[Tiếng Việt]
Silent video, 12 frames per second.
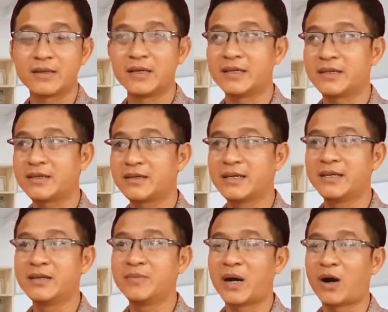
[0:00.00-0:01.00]
thì
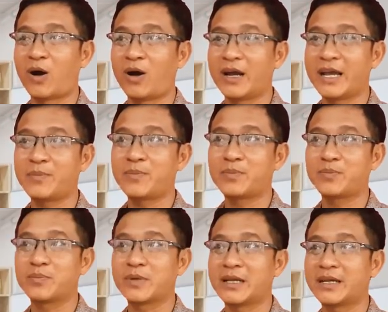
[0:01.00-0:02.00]
khi mà họ ép
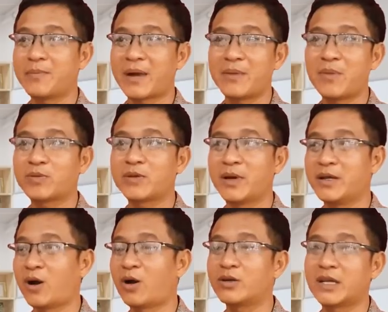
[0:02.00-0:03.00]
thì cái máy móc thiết
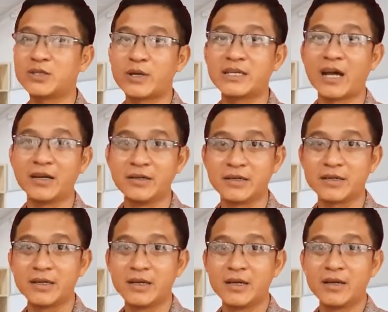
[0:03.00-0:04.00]
bị họ có thể xoay trở được
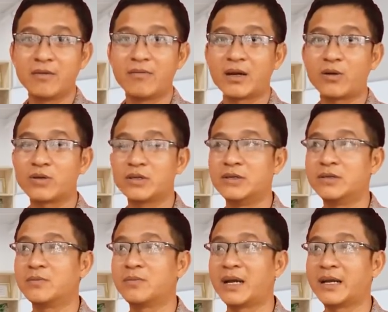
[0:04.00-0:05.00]
và con
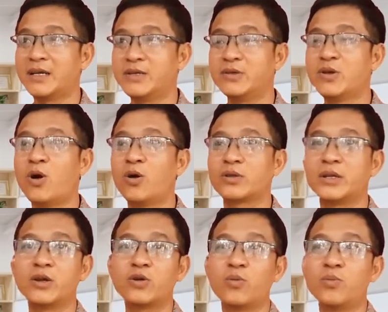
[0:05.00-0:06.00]
đường mà để vô
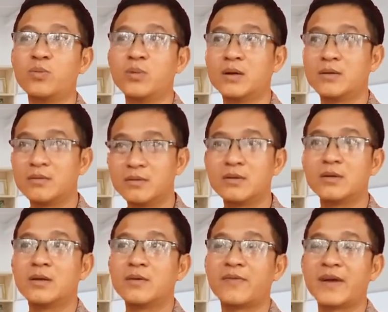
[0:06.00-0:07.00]
thì nó cũng
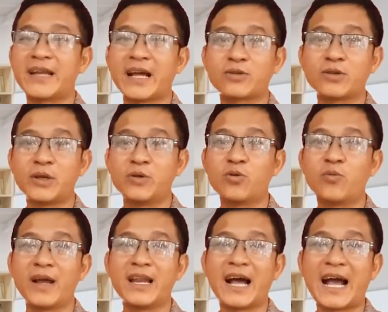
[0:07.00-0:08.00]
phải đạt tối thiểu cũng
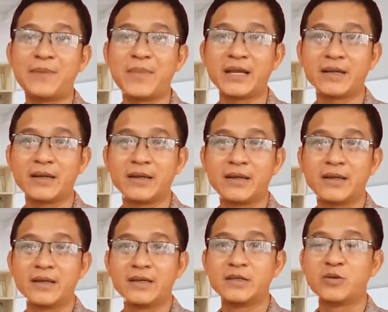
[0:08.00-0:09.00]
phải là 2 mét
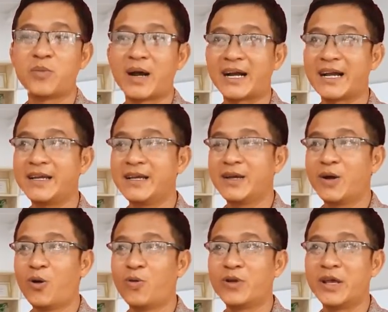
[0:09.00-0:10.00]
nhưng mà cái
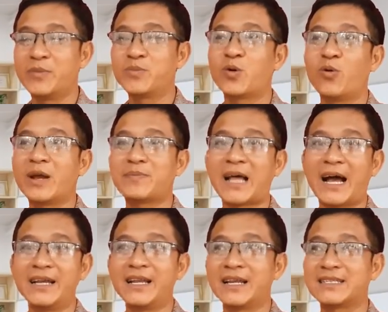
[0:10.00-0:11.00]
ưu điểm của ép
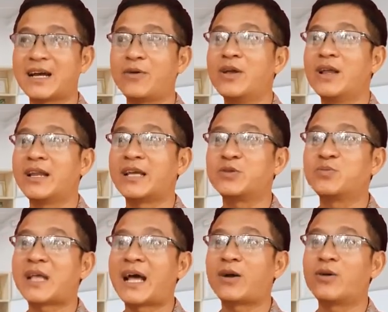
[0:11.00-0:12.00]
tải này là sao là
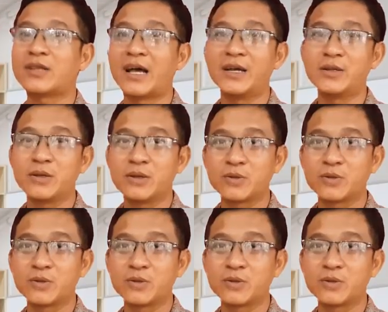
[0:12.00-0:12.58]
chúng ta có thể